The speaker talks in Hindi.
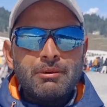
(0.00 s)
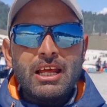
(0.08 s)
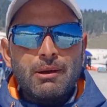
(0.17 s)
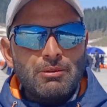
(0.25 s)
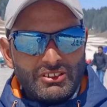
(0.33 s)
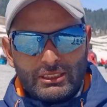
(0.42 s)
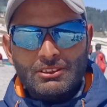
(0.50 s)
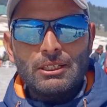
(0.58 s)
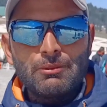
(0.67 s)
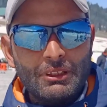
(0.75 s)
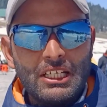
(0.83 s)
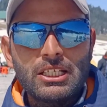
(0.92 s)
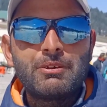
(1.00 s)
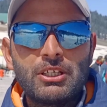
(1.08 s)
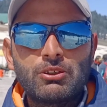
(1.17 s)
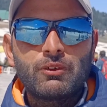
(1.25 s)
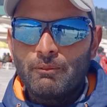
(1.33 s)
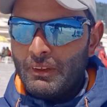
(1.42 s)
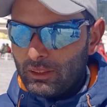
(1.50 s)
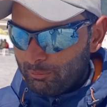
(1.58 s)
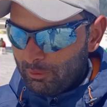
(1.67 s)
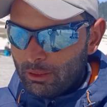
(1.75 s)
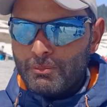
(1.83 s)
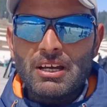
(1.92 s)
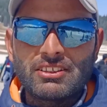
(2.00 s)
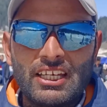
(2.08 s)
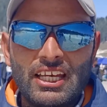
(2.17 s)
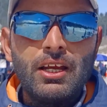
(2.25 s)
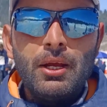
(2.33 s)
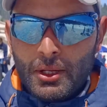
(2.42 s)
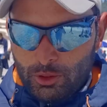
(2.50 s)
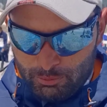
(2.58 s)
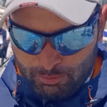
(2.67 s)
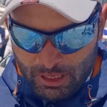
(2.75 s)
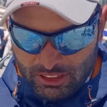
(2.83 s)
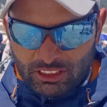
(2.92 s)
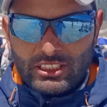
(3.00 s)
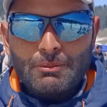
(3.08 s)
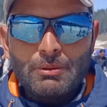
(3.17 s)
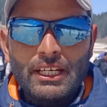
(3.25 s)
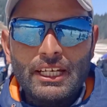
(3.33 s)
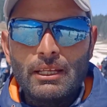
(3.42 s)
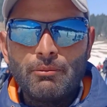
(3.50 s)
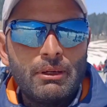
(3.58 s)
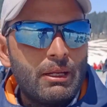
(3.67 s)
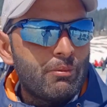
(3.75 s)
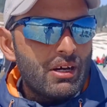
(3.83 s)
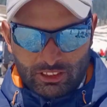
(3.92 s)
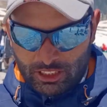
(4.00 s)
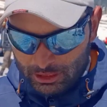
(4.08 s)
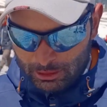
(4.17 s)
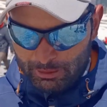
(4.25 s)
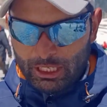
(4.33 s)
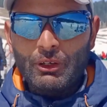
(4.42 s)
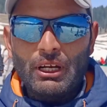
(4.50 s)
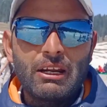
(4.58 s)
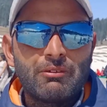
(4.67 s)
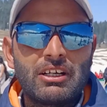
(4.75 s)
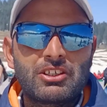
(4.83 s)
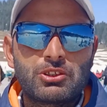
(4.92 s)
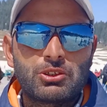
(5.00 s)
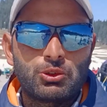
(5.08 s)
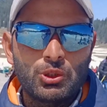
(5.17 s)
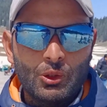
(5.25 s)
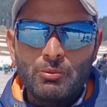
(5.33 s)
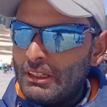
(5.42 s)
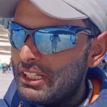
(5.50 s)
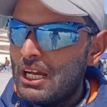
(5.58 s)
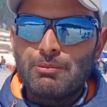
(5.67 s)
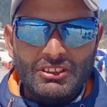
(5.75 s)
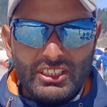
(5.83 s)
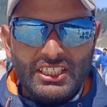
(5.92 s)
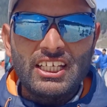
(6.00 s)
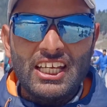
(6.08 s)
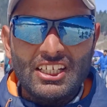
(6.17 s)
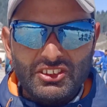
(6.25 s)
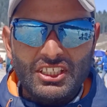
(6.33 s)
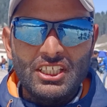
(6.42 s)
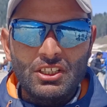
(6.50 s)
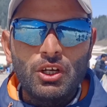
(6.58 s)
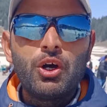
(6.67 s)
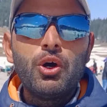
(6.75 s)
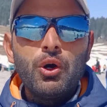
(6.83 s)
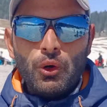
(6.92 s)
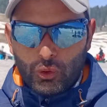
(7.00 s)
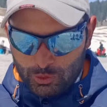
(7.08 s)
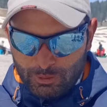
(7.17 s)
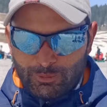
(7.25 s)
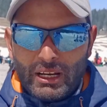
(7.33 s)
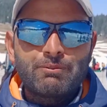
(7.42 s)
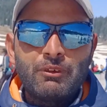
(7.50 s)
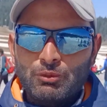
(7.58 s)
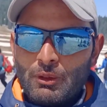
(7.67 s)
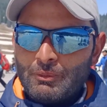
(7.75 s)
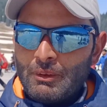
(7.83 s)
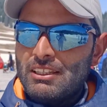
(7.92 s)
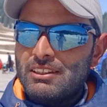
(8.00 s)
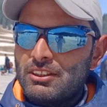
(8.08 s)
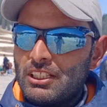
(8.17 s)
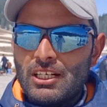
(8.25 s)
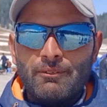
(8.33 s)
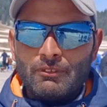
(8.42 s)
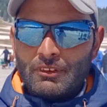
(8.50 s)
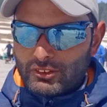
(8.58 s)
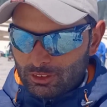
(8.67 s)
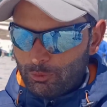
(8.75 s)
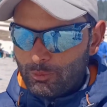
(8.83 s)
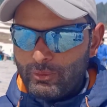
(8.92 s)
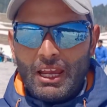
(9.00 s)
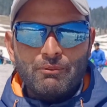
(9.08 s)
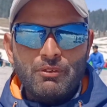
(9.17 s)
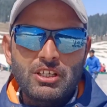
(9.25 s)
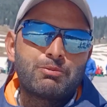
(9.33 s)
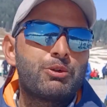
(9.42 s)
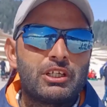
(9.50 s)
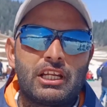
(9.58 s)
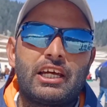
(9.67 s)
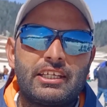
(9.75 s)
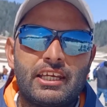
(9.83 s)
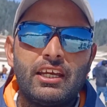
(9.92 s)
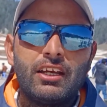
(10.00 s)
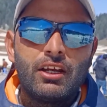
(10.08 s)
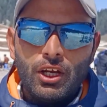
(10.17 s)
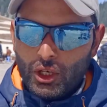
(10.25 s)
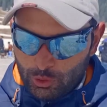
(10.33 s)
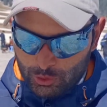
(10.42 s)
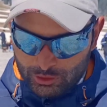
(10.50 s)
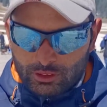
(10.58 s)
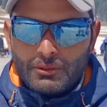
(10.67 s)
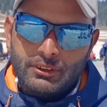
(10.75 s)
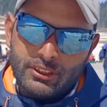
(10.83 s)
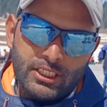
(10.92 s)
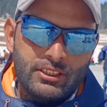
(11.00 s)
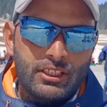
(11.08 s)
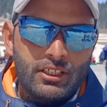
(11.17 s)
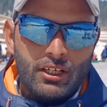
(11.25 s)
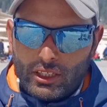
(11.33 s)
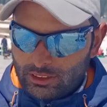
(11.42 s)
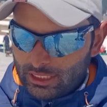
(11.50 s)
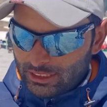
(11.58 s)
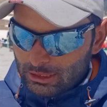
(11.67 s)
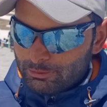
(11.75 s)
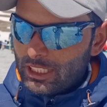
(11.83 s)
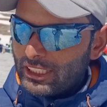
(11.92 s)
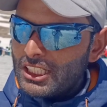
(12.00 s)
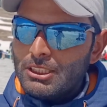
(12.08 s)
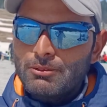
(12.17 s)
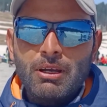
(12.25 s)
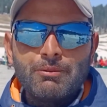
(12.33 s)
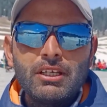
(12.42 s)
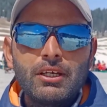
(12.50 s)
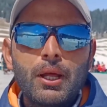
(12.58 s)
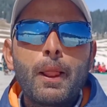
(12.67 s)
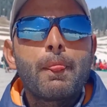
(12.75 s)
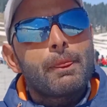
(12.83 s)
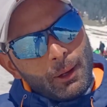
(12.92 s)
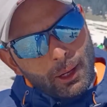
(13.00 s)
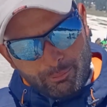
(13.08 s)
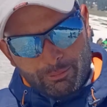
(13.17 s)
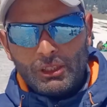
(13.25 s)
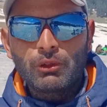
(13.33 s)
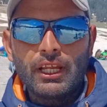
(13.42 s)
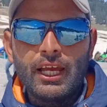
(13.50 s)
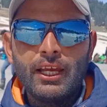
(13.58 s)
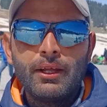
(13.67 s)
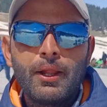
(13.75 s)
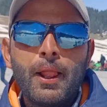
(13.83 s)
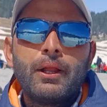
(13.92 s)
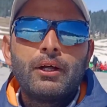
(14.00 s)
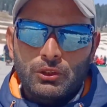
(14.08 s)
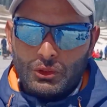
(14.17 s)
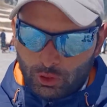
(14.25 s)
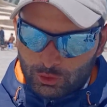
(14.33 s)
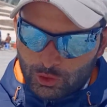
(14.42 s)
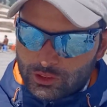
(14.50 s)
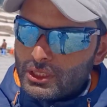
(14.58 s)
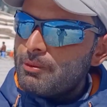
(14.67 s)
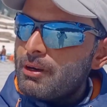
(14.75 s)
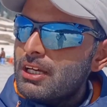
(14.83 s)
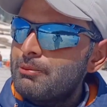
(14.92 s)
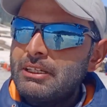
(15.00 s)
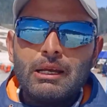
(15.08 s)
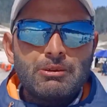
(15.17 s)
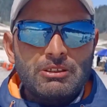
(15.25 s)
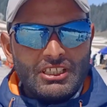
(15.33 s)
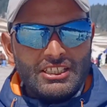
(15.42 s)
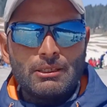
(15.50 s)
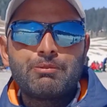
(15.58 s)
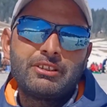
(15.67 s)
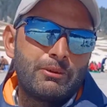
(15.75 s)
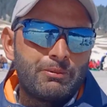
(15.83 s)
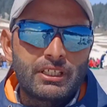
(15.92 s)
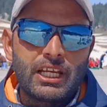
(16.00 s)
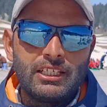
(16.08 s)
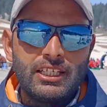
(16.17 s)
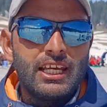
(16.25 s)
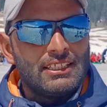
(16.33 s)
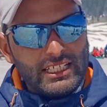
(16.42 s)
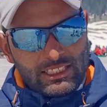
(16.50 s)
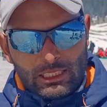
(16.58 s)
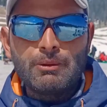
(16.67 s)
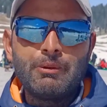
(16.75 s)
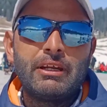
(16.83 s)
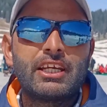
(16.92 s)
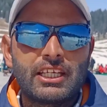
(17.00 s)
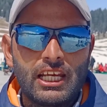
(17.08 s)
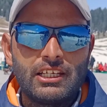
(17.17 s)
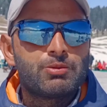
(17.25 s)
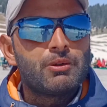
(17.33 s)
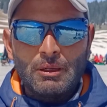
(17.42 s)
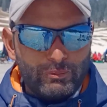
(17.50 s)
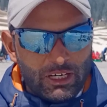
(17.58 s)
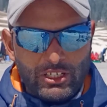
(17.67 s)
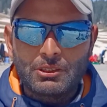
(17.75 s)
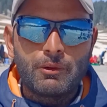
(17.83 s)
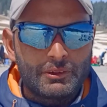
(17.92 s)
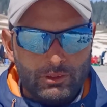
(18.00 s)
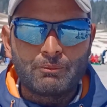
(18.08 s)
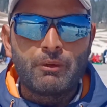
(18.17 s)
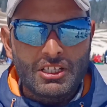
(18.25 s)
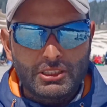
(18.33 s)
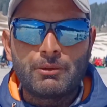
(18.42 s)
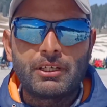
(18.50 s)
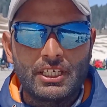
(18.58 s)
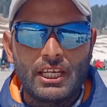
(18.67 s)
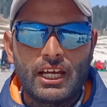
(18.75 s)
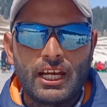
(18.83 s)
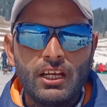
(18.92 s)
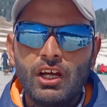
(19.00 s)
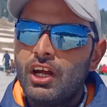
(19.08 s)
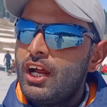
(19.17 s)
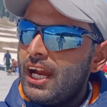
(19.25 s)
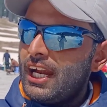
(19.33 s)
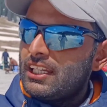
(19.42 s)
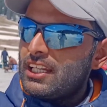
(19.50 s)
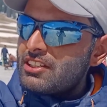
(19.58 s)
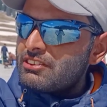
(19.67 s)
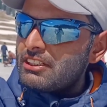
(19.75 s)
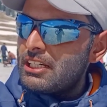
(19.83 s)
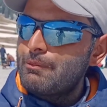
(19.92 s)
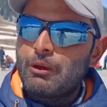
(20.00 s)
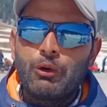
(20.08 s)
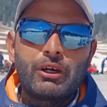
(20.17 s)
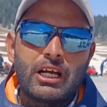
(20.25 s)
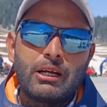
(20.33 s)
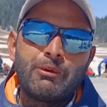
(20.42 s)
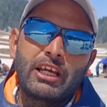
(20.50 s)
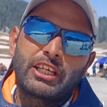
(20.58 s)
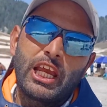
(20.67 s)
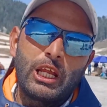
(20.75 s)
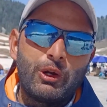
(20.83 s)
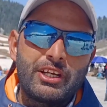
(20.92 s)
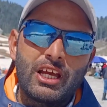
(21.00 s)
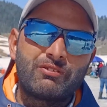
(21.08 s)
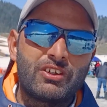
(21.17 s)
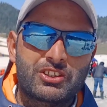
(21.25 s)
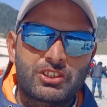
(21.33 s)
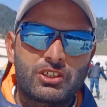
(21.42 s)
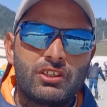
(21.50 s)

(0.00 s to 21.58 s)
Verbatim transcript: मैंने यहाँ पे सर्टिफिकेट भी मेरे पास है बेस्ट हाँ। सर्टिफिकेट है मेरे पास इंटरमीडिएट एडवांस जो कि मैंने यहाँ पे सीखी है स्कीम हाँ। उसमें उसमें मैंने थर्ड सब में फर्स्ट पोजिशन लाई है फर्स्ट पोजीशन जी जी प्रैक्टिस आपके पास सर्टिफिकेट भी है हाँ बिल्कुल है ठीक है तो दूसरी बात मैंने यहाँ पे स्टेट चैंपियनशिप भी खेली है नेशनल भी मैंने खेली उसमें मैंने पार्टिसिपेट किया है एंड लास्ट ईयर यहाँ पे हुआ था हमारा खेलो इंडिया फर्स्ट